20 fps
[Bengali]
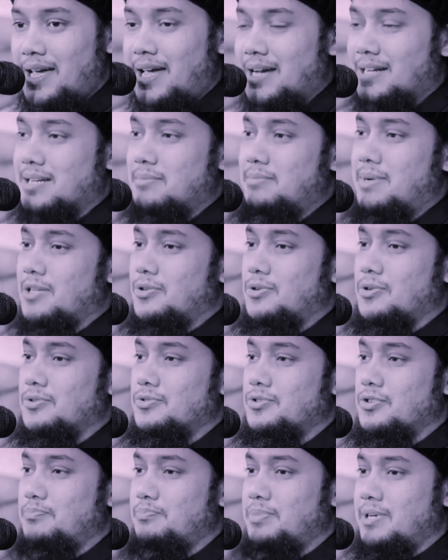একটা মাদক
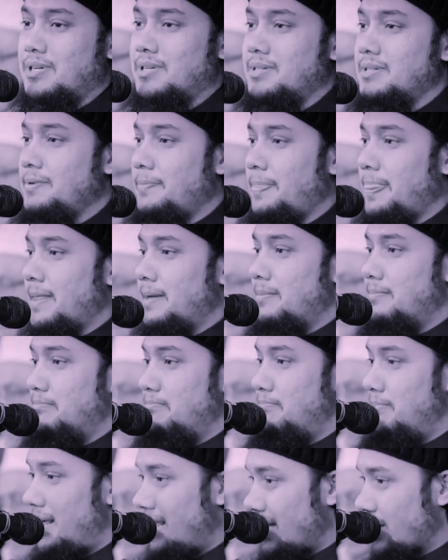দ্রব্যের
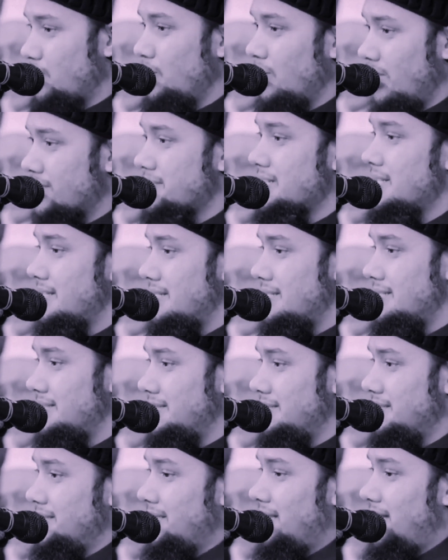বার খুলেছেন
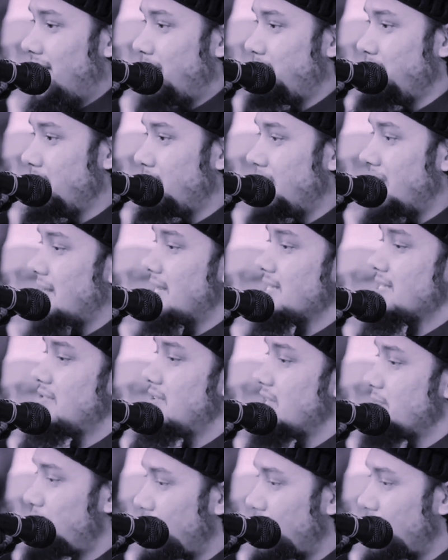আপনি মারা যাওয়ার